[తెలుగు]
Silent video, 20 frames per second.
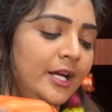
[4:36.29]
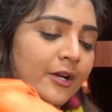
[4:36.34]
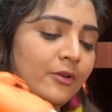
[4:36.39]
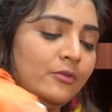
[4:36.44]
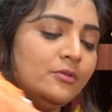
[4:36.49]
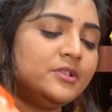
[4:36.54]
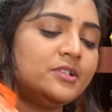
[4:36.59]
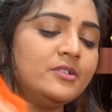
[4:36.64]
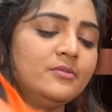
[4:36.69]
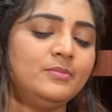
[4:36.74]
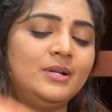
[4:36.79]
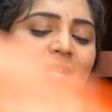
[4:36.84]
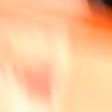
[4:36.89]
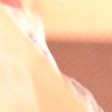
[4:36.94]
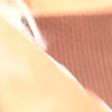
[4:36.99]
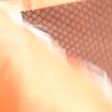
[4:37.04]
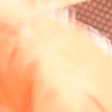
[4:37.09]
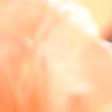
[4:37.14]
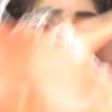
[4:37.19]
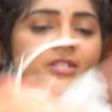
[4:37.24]
అండ్ ఆల్సో
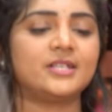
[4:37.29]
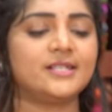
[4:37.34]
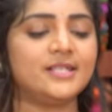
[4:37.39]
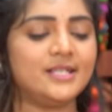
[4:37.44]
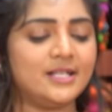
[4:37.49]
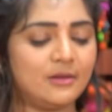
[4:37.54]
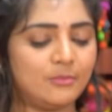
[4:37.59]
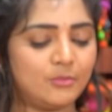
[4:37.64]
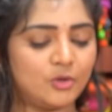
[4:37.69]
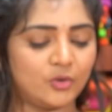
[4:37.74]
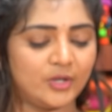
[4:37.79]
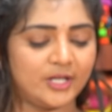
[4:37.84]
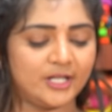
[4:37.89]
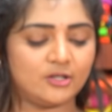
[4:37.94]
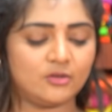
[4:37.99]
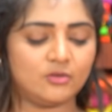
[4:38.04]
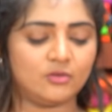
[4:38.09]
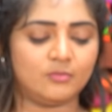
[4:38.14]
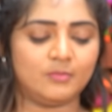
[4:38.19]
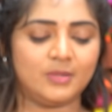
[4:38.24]
బ్లౌజ్ వచ్చేసి ఇలా
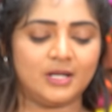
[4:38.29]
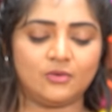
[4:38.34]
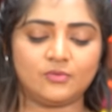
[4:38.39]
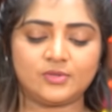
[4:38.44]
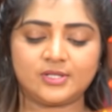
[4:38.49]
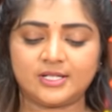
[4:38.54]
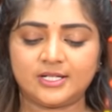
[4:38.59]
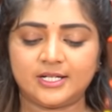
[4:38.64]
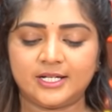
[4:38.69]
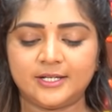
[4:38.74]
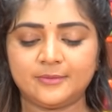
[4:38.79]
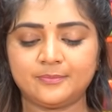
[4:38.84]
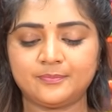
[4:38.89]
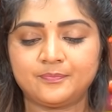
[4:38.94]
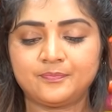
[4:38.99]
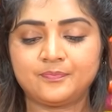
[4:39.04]
బ్రొకెట్ లుక్ బ్లౌజ్ అండి